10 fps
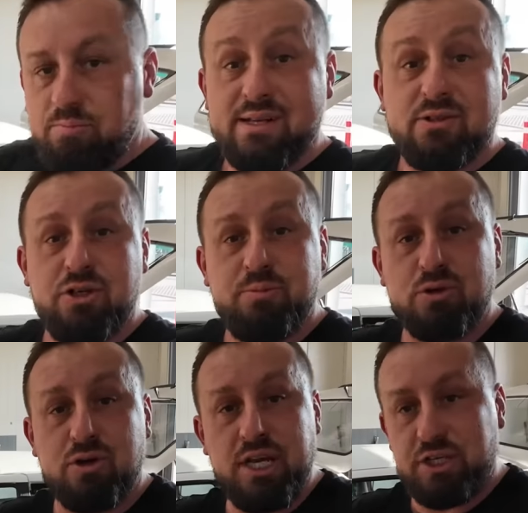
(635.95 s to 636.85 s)
Bardzo
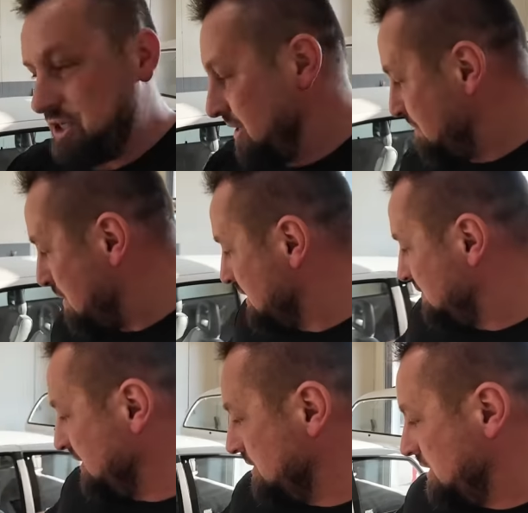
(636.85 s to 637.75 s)
szybciutko jeździ, mały,
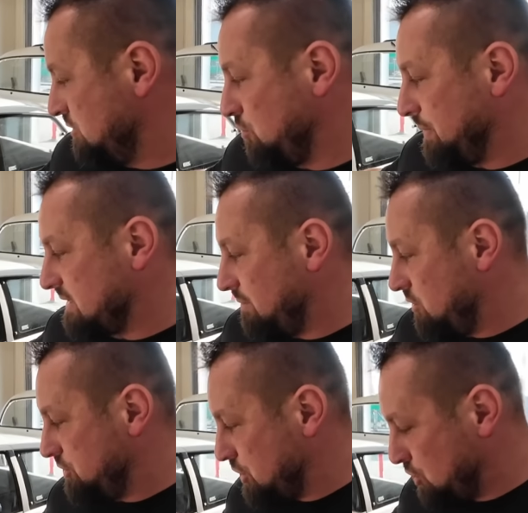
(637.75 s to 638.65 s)
zwinny, super
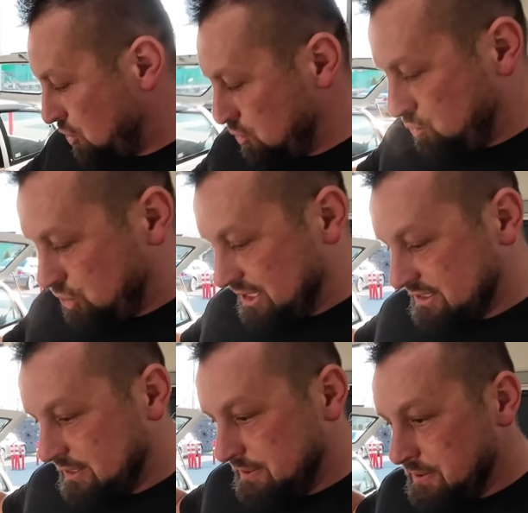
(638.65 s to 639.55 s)
samochodzik. To już
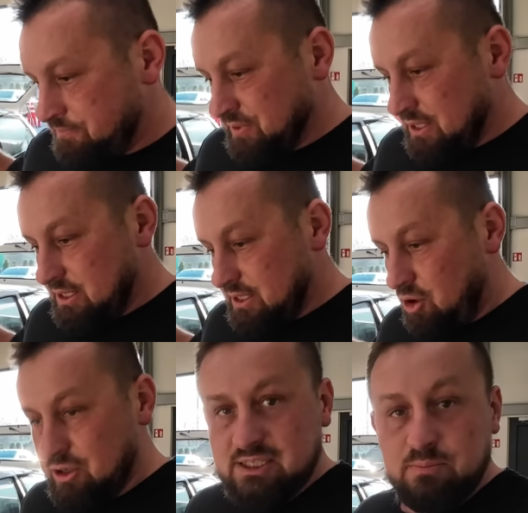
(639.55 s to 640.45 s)
jest y,
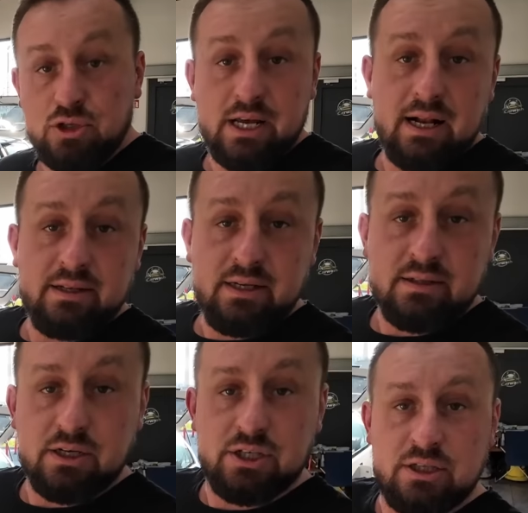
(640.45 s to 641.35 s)
okaz muzealny,
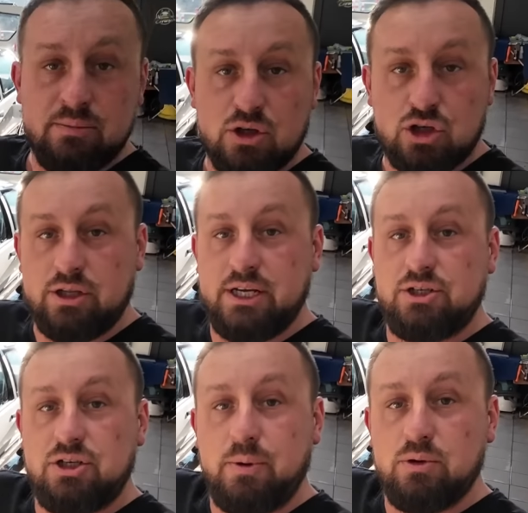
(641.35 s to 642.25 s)
także tym to szkoda
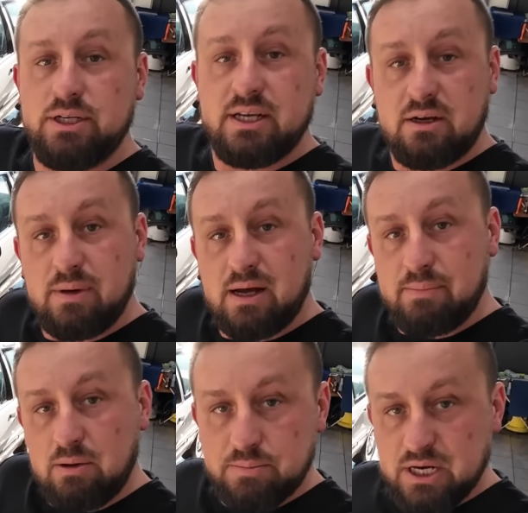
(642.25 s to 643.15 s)
jeździć po ulicach. Ma
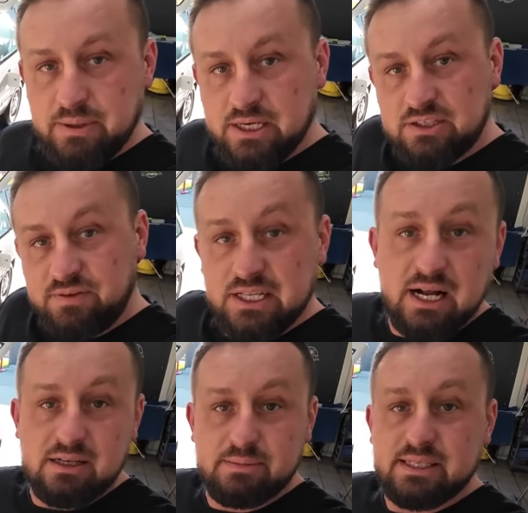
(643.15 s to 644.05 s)
mały przebieg, jest w
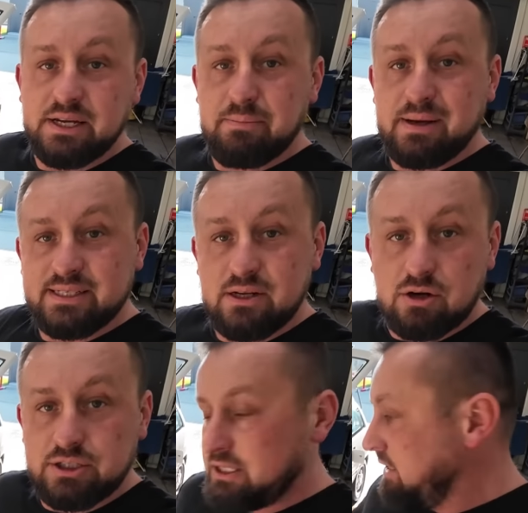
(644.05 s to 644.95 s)
idealnym stanie, ma zero
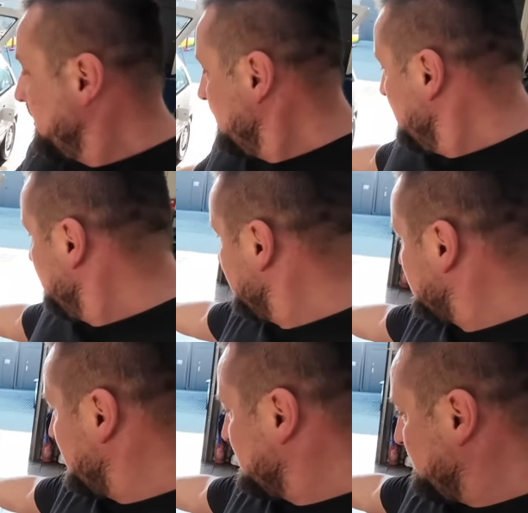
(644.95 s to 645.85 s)
rdzy,
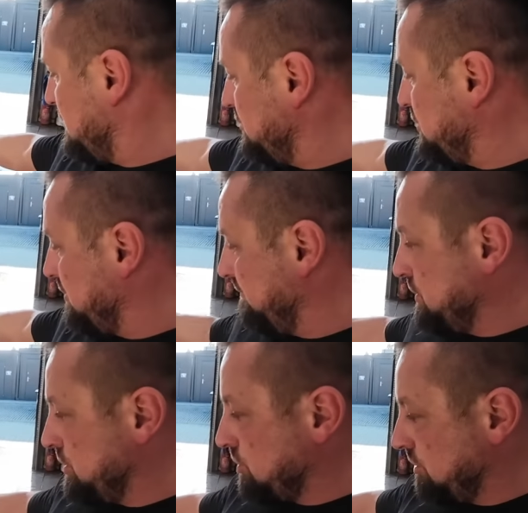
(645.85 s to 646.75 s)
więc ten samochodzik
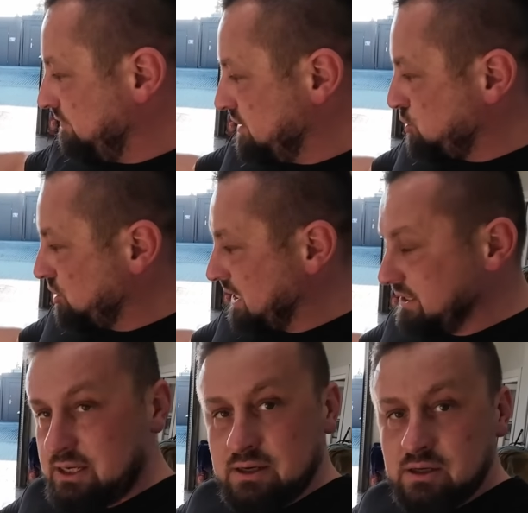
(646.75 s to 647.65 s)
wyczyszczony,
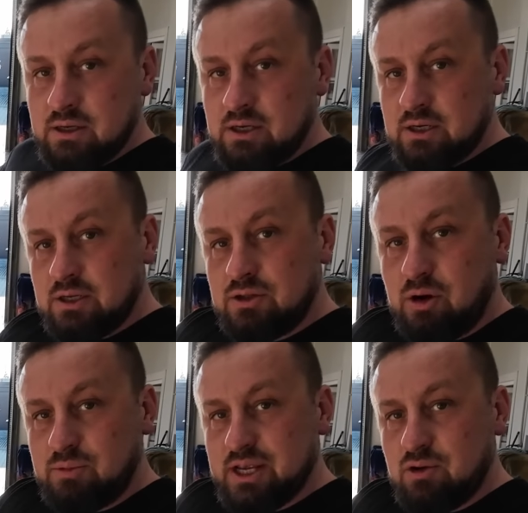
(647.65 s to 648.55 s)
wysprzątany
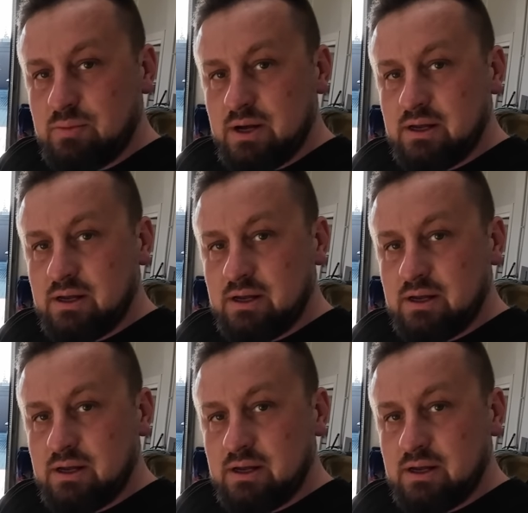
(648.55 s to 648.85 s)
do muzeum.